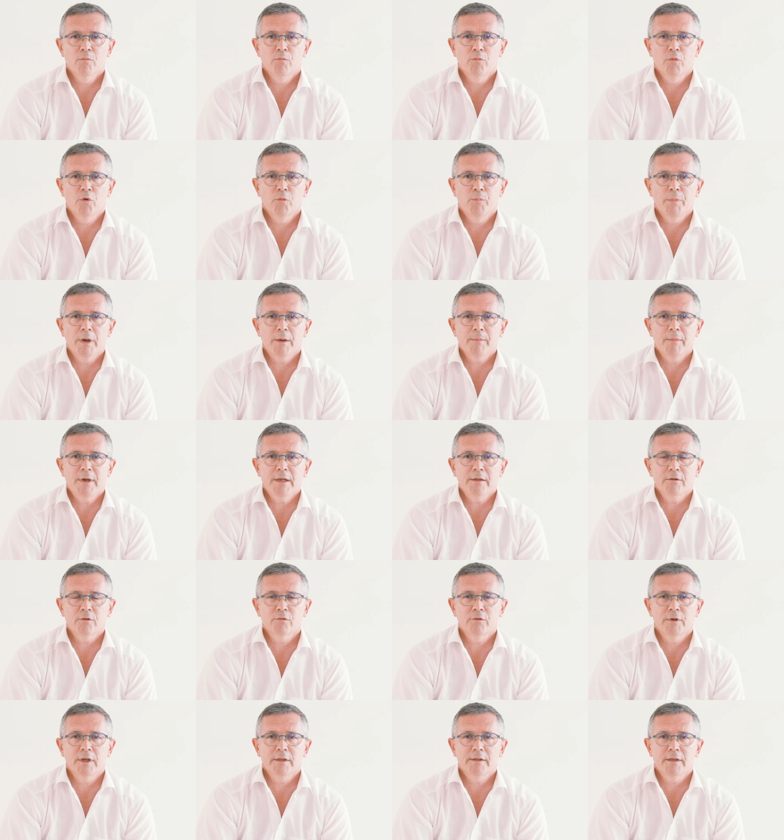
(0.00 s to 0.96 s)
pour
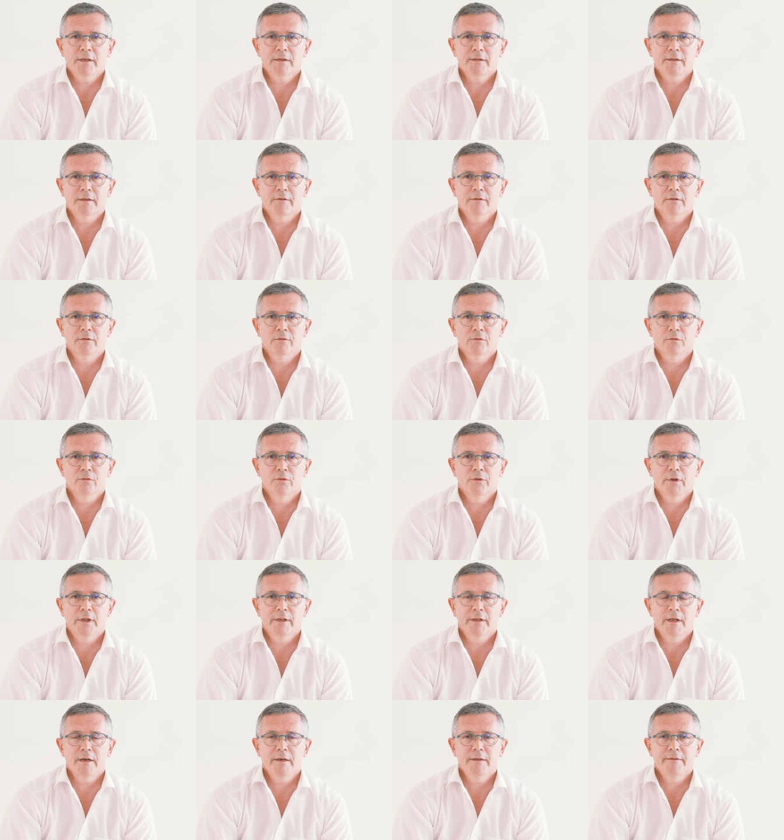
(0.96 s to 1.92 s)
permettre une, une
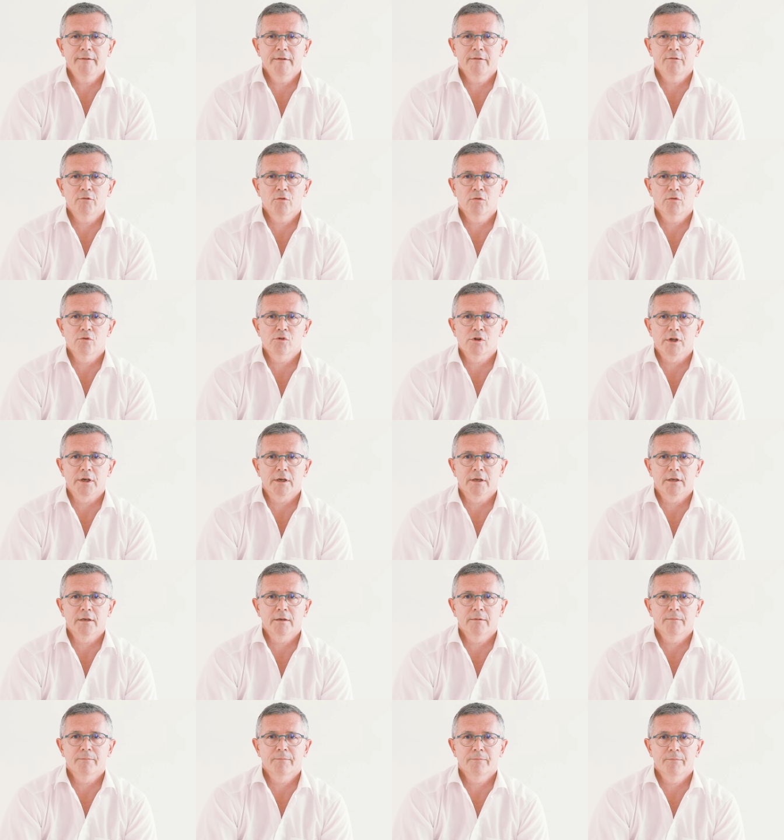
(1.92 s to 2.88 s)
analyse
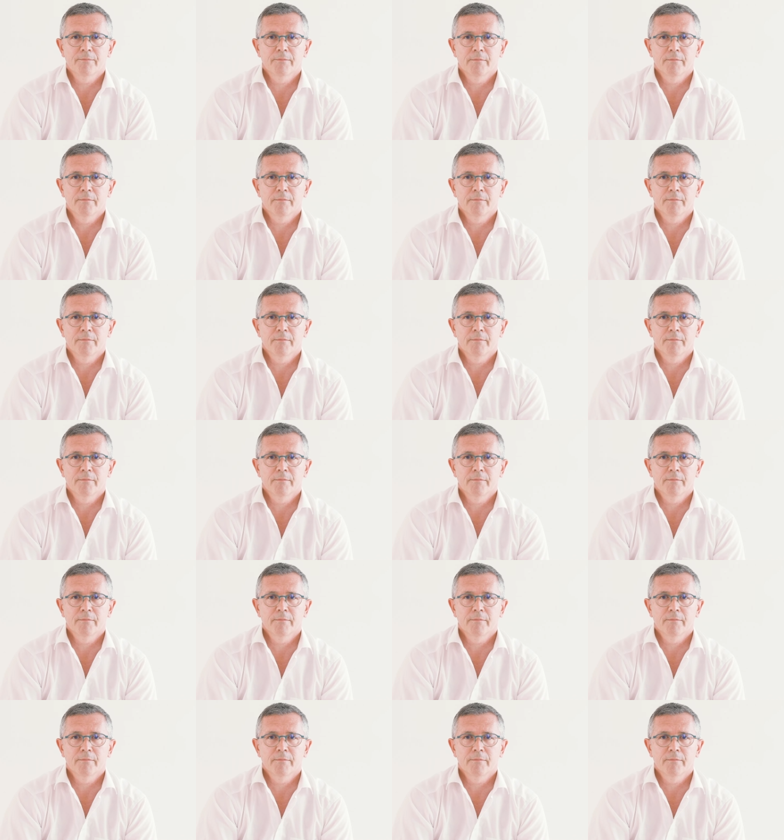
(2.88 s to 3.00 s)
histologique.